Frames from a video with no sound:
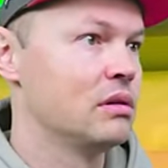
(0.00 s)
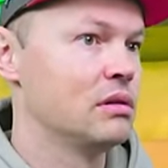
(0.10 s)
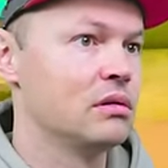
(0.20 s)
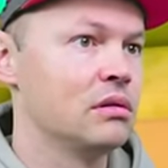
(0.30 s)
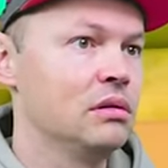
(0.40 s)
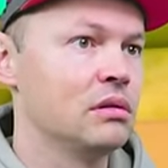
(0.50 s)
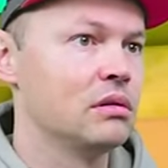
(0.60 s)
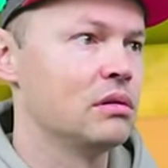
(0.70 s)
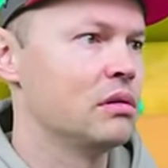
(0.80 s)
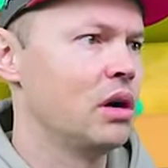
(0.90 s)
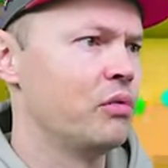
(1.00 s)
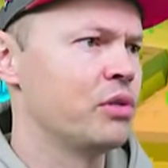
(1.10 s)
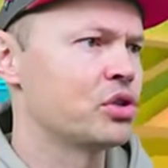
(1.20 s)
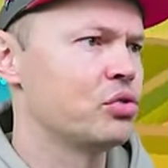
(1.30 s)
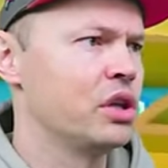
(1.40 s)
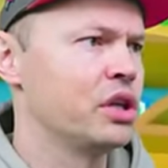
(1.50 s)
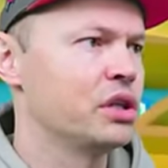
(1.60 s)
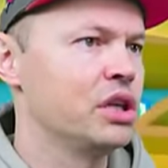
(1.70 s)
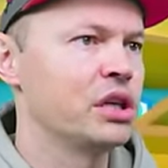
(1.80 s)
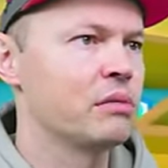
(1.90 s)
Ага, а, у меня что ли
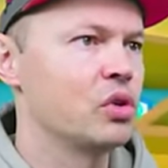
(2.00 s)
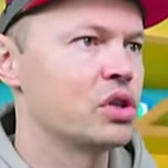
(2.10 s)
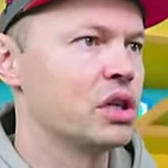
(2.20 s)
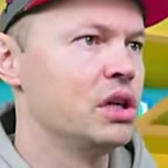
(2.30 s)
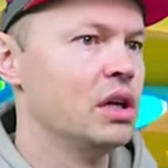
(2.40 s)
нет денег больше?